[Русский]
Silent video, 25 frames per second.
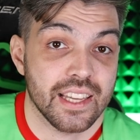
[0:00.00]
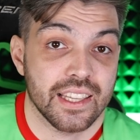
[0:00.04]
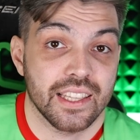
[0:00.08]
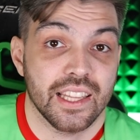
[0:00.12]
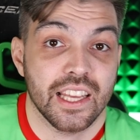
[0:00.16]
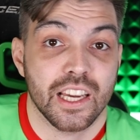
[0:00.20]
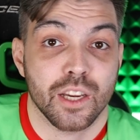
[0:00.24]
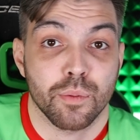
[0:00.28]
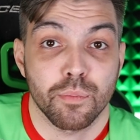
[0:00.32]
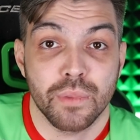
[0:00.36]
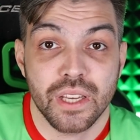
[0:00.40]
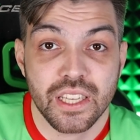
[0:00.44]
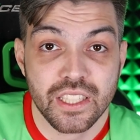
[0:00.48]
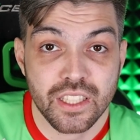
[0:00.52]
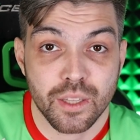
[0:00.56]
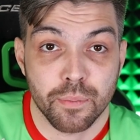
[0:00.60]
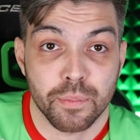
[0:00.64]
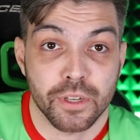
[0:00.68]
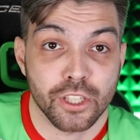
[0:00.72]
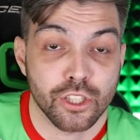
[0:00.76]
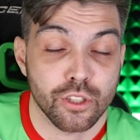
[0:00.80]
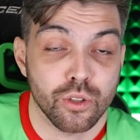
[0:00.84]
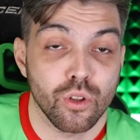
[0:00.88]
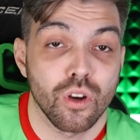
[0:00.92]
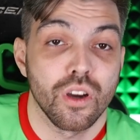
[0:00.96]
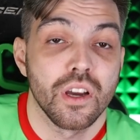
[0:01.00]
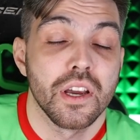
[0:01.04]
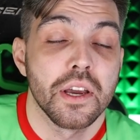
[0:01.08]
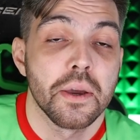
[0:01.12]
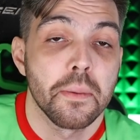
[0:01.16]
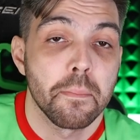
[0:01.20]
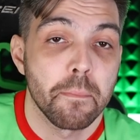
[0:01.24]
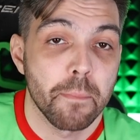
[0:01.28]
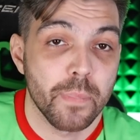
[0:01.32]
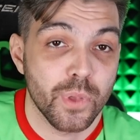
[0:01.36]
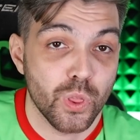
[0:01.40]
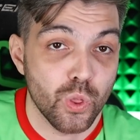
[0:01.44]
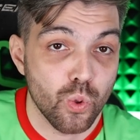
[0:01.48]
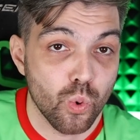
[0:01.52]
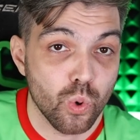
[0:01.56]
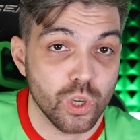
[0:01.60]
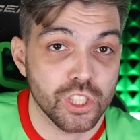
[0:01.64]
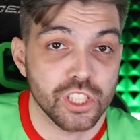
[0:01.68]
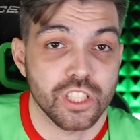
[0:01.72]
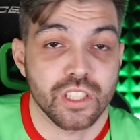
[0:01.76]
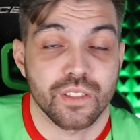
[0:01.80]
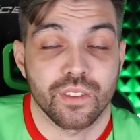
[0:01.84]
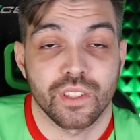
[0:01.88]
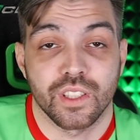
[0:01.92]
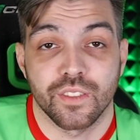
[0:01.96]
а на их место пришло
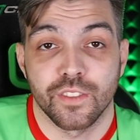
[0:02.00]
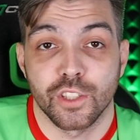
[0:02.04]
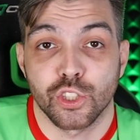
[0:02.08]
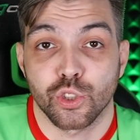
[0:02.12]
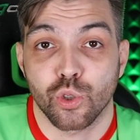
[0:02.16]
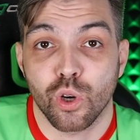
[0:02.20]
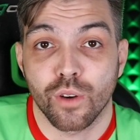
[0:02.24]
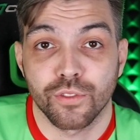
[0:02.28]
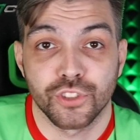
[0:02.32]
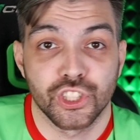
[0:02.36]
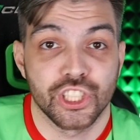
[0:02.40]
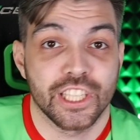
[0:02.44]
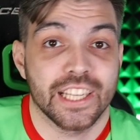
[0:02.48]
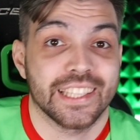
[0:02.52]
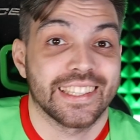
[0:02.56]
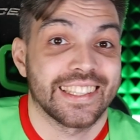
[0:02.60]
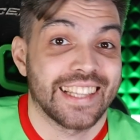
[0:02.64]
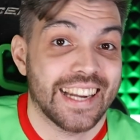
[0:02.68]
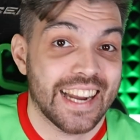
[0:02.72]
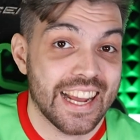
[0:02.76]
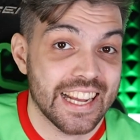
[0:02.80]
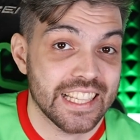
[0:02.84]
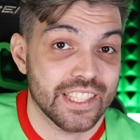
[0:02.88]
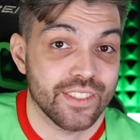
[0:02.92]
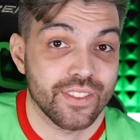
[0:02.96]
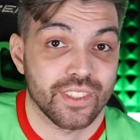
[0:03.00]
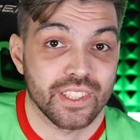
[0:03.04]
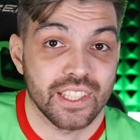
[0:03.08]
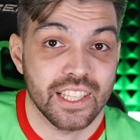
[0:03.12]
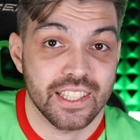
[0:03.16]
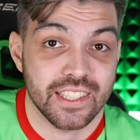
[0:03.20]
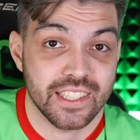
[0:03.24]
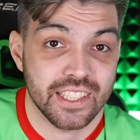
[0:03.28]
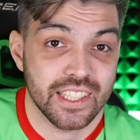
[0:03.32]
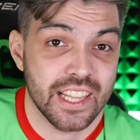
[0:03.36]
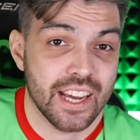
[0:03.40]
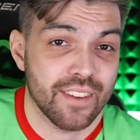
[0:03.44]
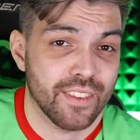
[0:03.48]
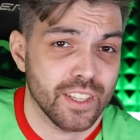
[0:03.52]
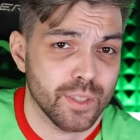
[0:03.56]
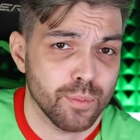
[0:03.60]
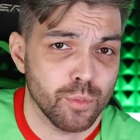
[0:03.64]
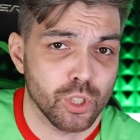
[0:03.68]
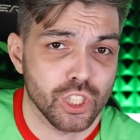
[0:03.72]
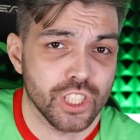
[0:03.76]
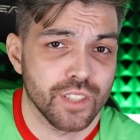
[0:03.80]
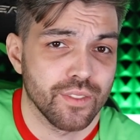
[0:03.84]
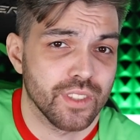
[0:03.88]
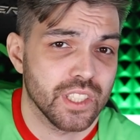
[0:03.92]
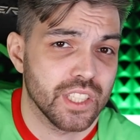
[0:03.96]
множество новичков, чья трансферная цена,
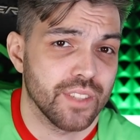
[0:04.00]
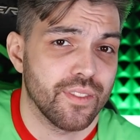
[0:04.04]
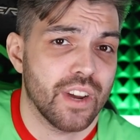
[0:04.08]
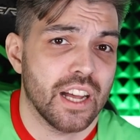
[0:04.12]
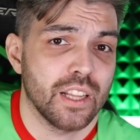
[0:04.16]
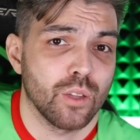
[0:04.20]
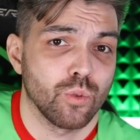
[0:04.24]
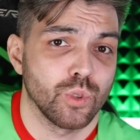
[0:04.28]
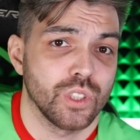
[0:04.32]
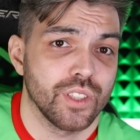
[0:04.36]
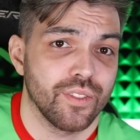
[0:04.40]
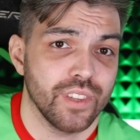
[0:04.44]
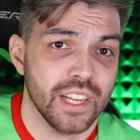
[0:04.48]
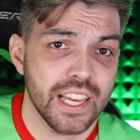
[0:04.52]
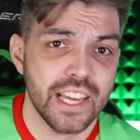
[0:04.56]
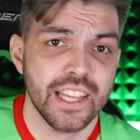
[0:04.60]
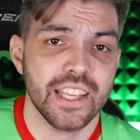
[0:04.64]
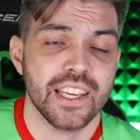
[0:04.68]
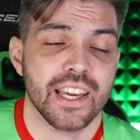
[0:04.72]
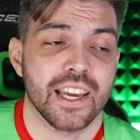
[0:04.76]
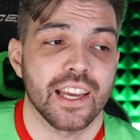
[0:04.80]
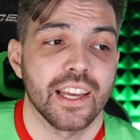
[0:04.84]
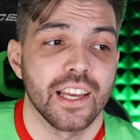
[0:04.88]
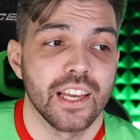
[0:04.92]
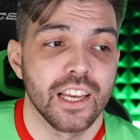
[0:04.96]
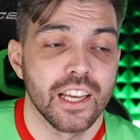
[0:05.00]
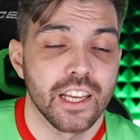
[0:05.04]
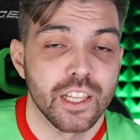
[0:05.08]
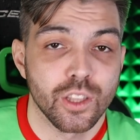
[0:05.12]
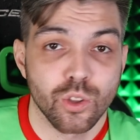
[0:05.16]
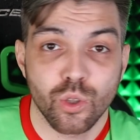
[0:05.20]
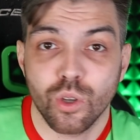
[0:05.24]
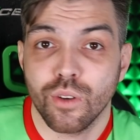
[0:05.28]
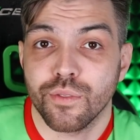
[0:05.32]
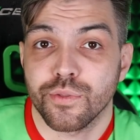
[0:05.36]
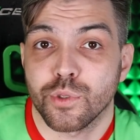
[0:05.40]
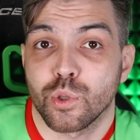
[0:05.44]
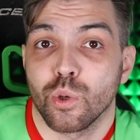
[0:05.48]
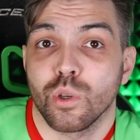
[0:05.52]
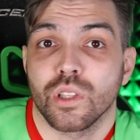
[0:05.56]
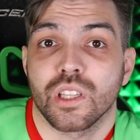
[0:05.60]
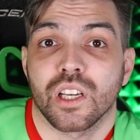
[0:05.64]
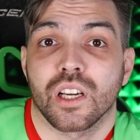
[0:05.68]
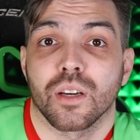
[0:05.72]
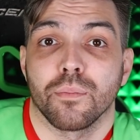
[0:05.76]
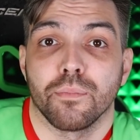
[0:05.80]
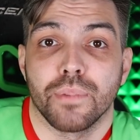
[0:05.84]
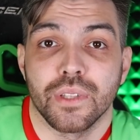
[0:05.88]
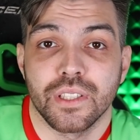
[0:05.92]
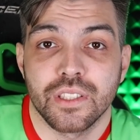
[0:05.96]
возможно, вызывала удивление, но все это
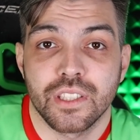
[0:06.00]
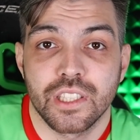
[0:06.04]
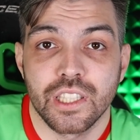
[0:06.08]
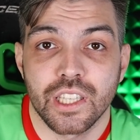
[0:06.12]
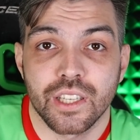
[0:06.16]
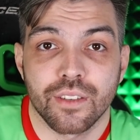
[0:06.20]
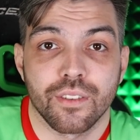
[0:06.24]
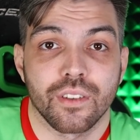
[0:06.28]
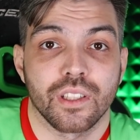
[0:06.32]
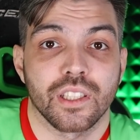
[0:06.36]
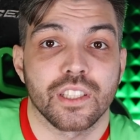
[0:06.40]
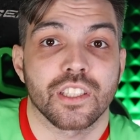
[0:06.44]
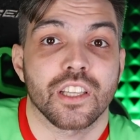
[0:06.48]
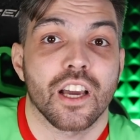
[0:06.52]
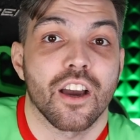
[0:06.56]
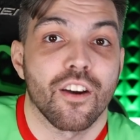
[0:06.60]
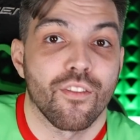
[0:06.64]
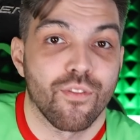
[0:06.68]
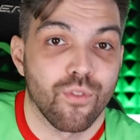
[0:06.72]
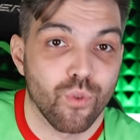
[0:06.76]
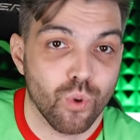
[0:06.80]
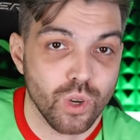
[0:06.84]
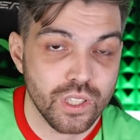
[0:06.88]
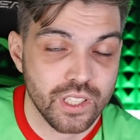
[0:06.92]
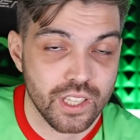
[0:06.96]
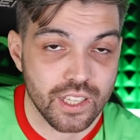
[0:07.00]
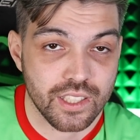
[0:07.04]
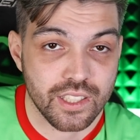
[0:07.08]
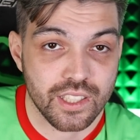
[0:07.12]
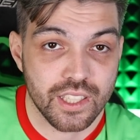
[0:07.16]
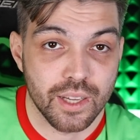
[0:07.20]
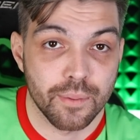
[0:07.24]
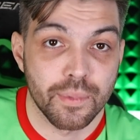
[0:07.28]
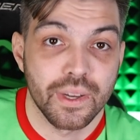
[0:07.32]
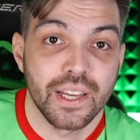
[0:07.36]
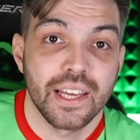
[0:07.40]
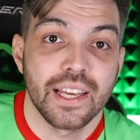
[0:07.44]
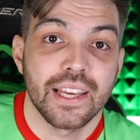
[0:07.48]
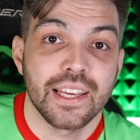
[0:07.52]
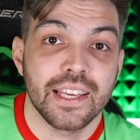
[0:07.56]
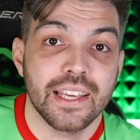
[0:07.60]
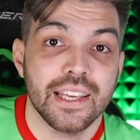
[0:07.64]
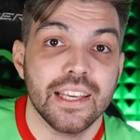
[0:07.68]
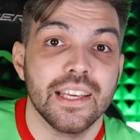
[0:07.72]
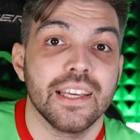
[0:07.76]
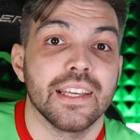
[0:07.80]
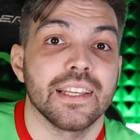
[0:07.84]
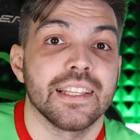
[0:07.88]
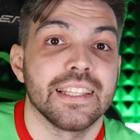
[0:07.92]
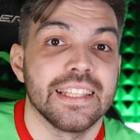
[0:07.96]
компенсировалось возрастом
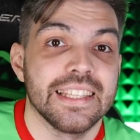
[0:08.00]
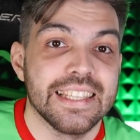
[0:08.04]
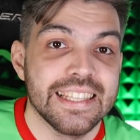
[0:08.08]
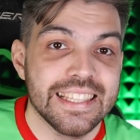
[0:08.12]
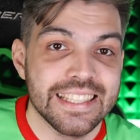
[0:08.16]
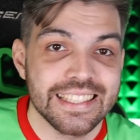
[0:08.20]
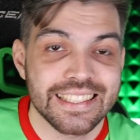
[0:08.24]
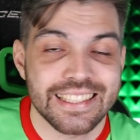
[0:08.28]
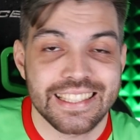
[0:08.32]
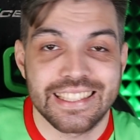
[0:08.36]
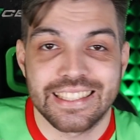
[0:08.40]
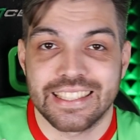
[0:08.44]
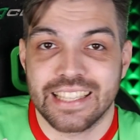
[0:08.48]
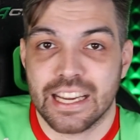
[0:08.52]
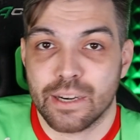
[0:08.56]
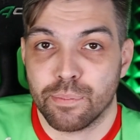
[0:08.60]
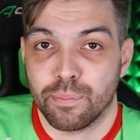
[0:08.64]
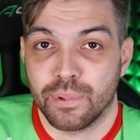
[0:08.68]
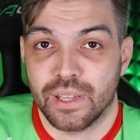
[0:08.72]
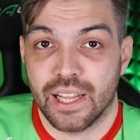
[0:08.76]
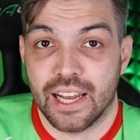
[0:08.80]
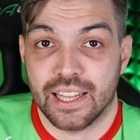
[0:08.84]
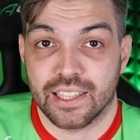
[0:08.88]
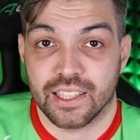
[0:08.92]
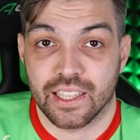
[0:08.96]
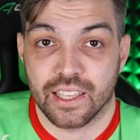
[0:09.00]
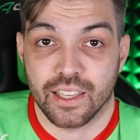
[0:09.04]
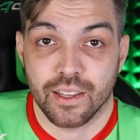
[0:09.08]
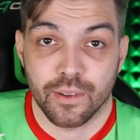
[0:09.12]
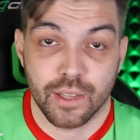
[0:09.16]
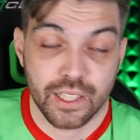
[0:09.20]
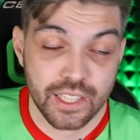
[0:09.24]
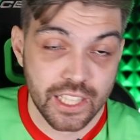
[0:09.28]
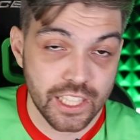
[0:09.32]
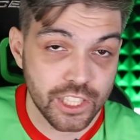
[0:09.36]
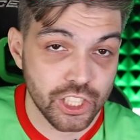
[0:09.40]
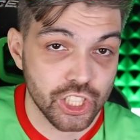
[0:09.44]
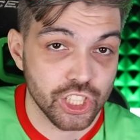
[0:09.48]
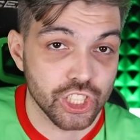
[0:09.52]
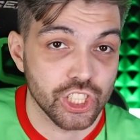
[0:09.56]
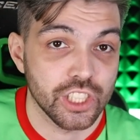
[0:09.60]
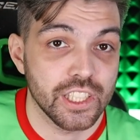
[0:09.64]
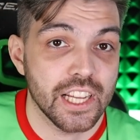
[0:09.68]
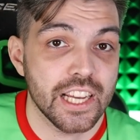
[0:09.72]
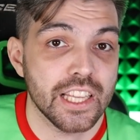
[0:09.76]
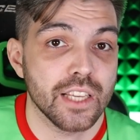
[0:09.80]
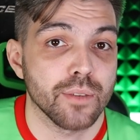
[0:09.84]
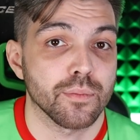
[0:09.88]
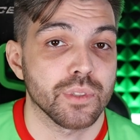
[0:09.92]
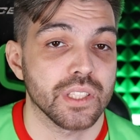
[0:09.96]
и низкой зарплатой, а также
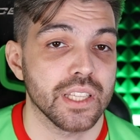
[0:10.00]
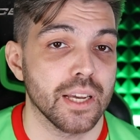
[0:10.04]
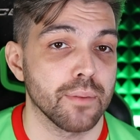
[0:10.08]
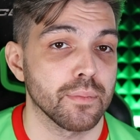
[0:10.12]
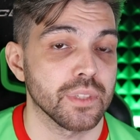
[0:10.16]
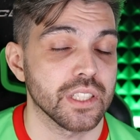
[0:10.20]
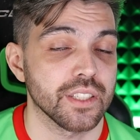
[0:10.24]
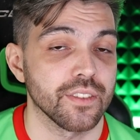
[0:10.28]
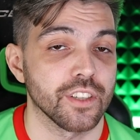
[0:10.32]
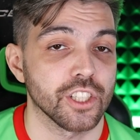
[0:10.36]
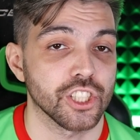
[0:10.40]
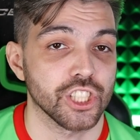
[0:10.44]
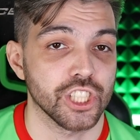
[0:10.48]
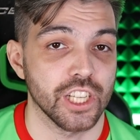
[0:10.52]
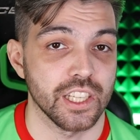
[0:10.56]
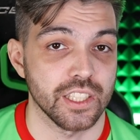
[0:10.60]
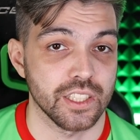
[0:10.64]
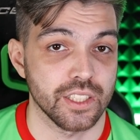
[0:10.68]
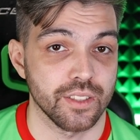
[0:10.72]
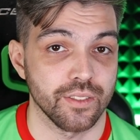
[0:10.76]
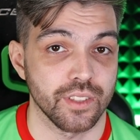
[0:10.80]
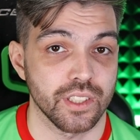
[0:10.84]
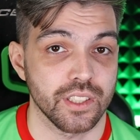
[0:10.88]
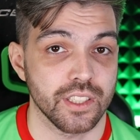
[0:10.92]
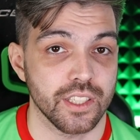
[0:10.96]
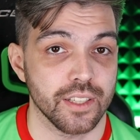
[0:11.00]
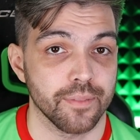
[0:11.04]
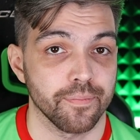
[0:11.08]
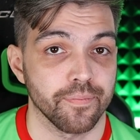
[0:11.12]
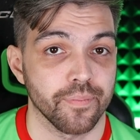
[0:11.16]
желанием самосовершенствоваться.